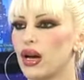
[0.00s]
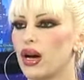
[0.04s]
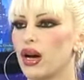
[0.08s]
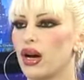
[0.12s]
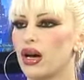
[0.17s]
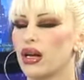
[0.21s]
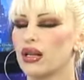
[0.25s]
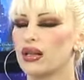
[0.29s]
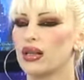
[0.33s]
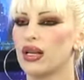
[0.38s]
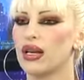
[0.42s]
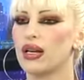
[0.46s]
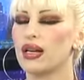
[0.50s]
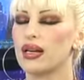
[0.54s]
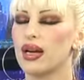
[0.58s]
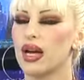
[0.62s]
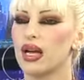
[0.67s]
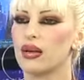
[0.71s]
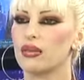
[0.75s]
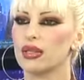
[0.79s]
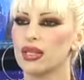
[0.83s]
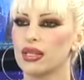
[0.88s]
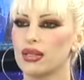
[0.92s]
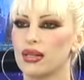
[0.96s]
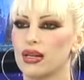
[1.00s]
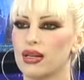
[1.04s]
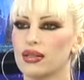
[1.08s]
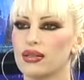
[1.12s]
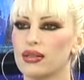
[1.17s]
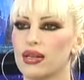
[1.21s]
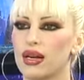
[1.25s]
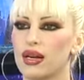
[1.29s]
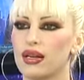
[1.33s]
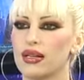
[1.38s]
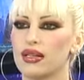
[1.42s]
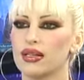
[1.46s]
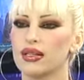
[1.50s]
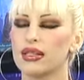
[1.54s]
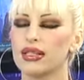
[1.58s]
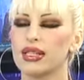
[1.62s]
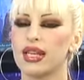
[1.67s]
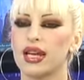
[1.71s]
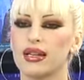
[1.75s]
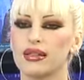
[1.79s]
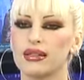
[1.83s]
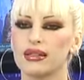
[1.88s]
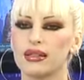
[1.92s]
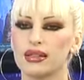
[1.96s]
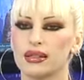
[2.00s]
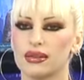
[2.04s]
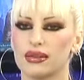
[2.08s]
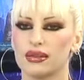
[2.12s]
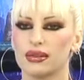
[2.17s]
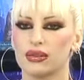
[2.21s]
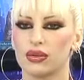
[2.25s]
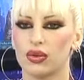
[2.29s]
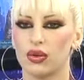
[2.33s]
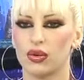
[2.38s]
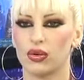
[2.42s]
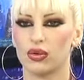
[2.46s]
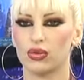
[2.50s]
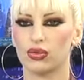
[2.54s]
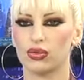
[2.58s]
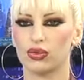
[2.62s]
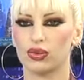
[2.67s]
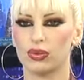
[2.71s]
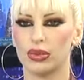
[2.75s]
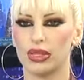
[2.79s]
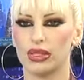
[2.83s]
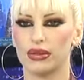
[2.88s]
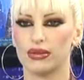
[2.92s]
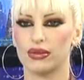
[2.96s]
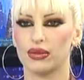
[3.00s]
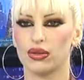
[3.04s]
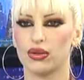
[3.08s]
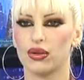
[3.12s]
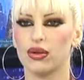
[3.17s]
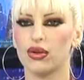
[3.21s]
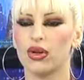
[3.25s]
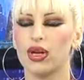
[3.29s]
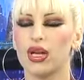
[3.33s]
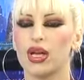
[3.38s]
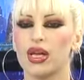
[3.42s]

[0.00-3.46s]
Allah gaybın anahtarlarının kendi katında olduğunu bildiriyor.